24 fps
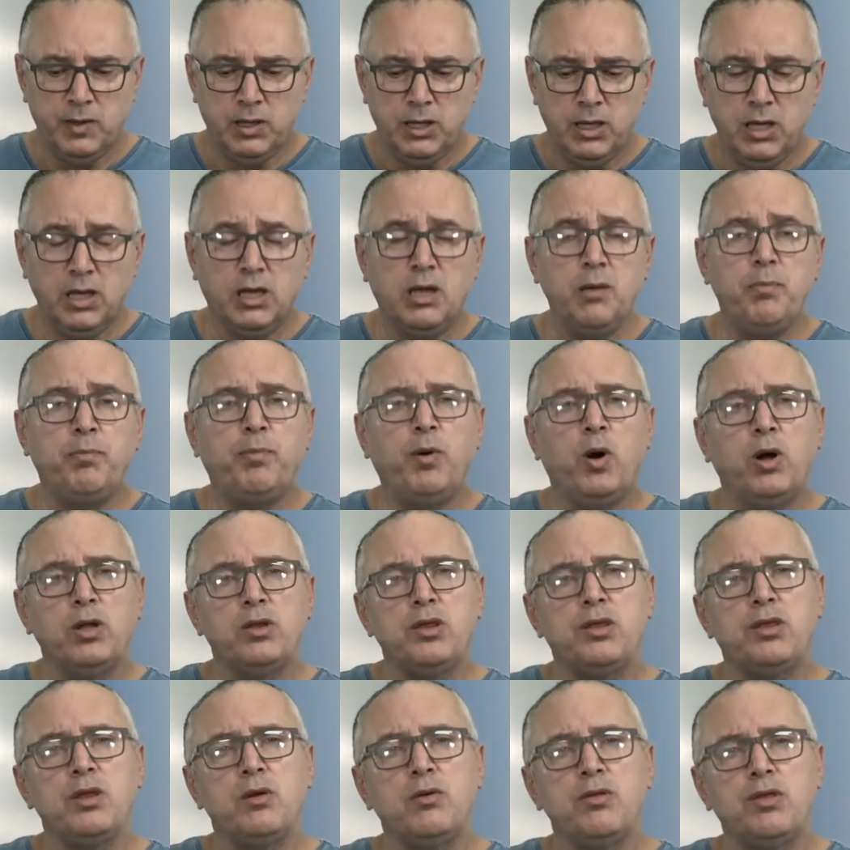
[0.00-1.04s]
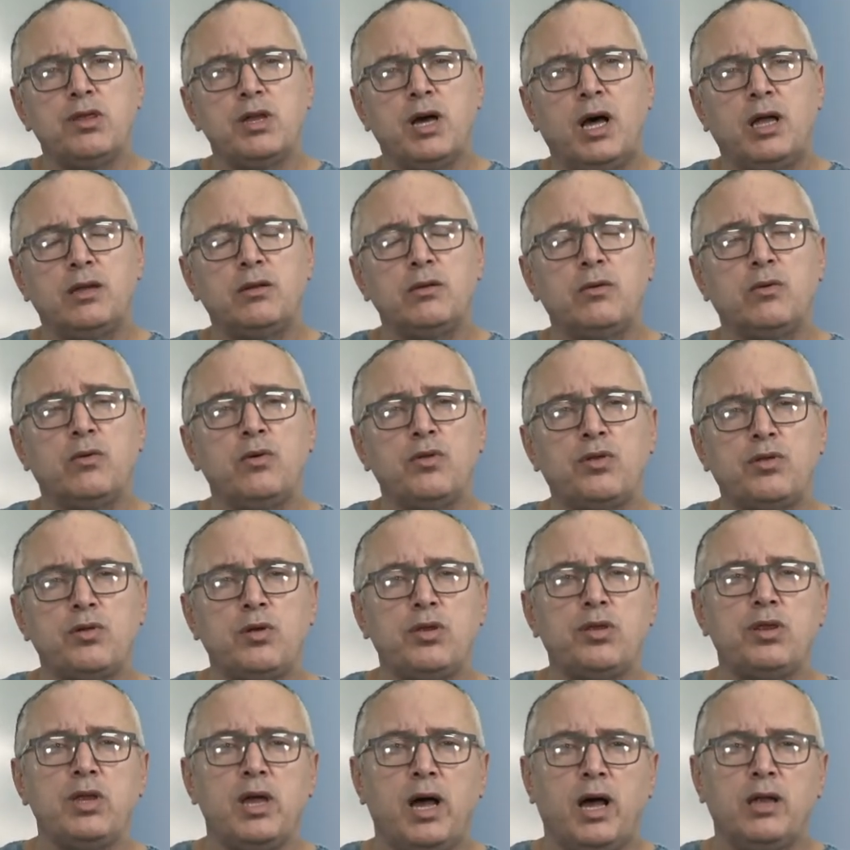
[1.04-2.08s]
e que pode ser usado e
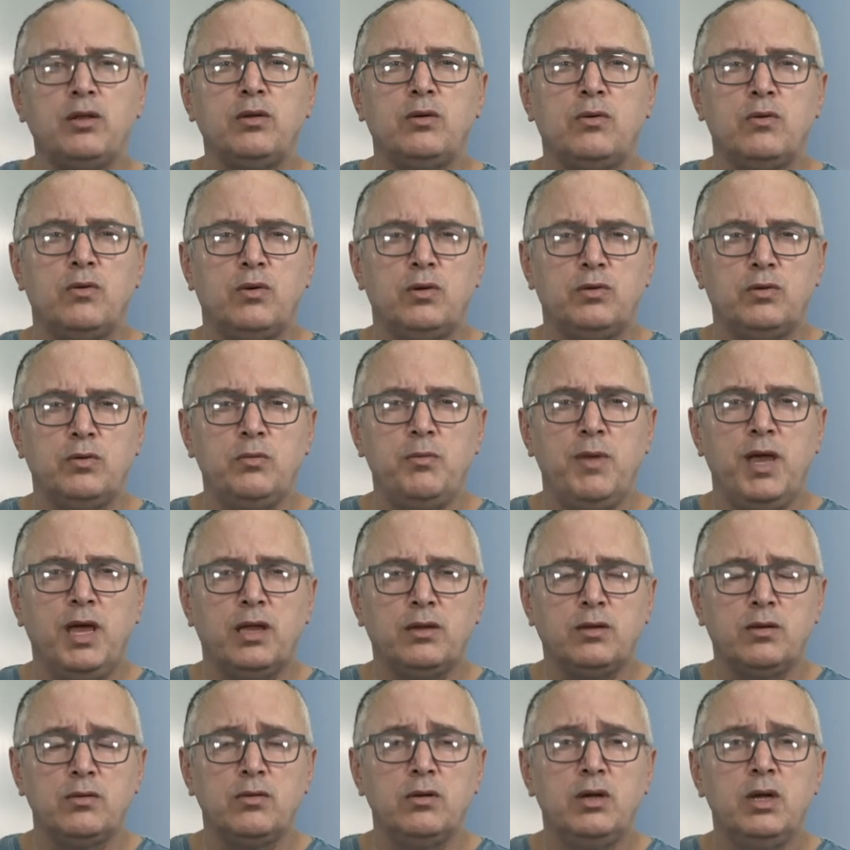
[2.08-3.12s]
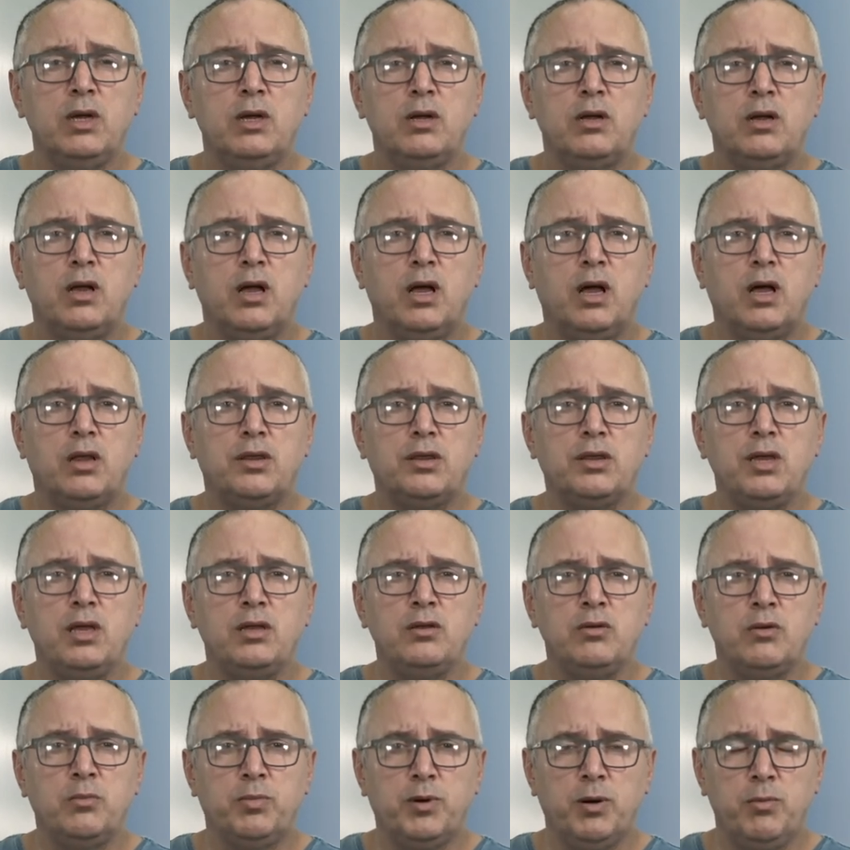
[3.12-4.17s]
consorciado com outro método uh, sem
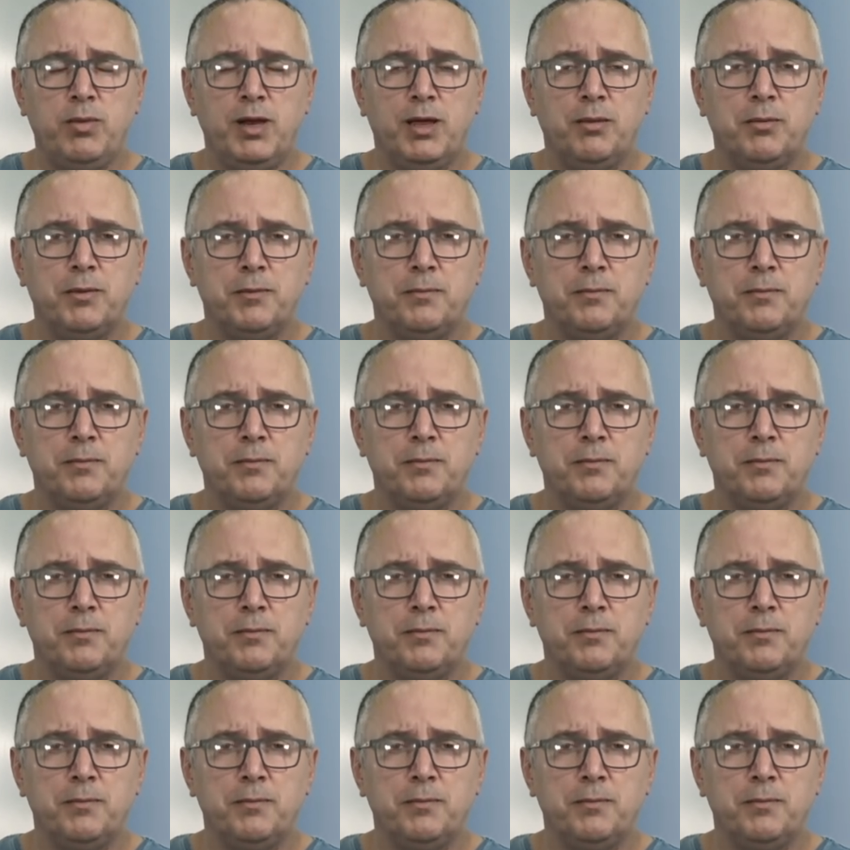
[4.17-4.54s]
nenhum problema.